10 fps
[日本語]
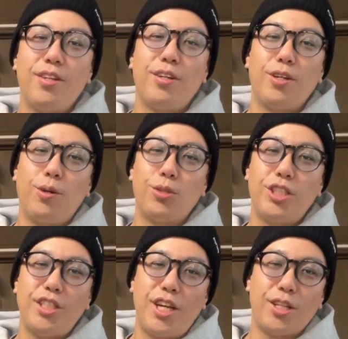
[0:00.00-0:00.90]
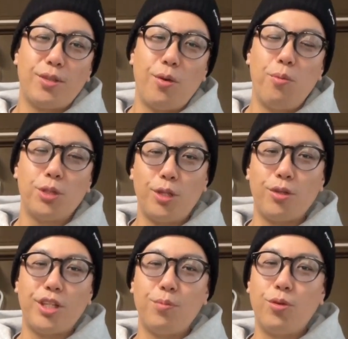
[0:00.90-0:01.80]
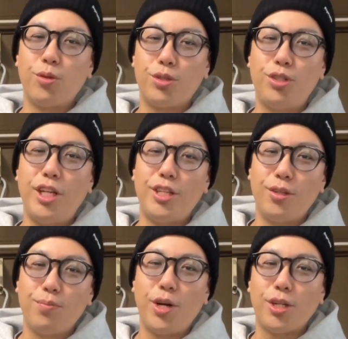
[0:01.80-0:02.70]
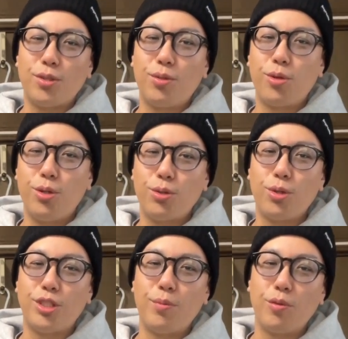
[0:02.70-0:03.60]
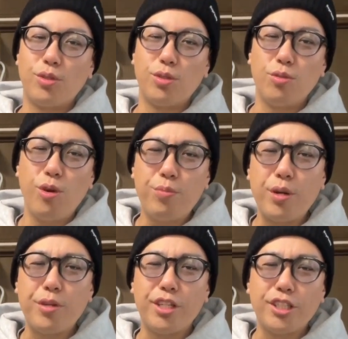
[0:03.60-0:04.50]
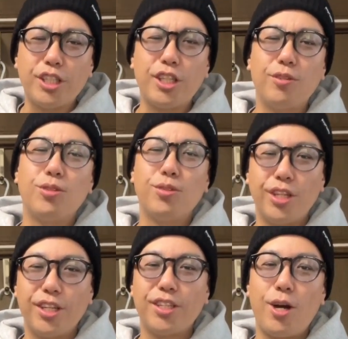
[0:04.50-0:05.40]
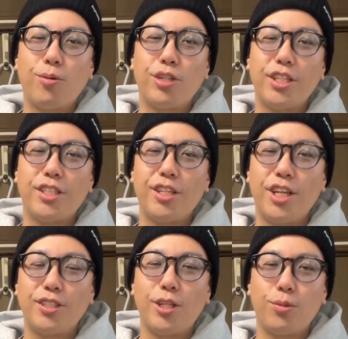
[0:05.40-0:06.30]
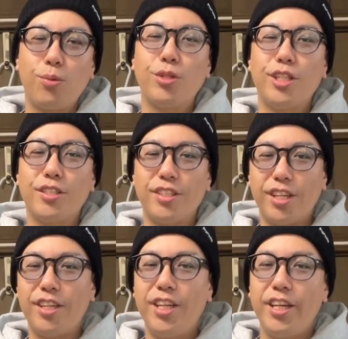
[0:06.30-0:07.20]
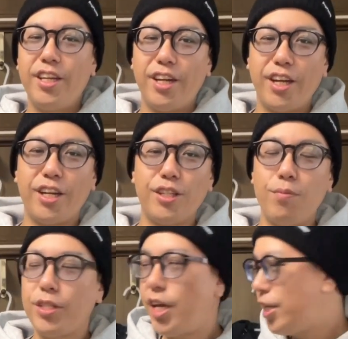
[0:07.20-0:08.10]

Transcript: 欲しいなって思った時にもうすでに、まあ時遅しでもすんごいプレミアになっちゃってるんですよね。過去のやつ、やつだと特にですね。はい。で、まあ大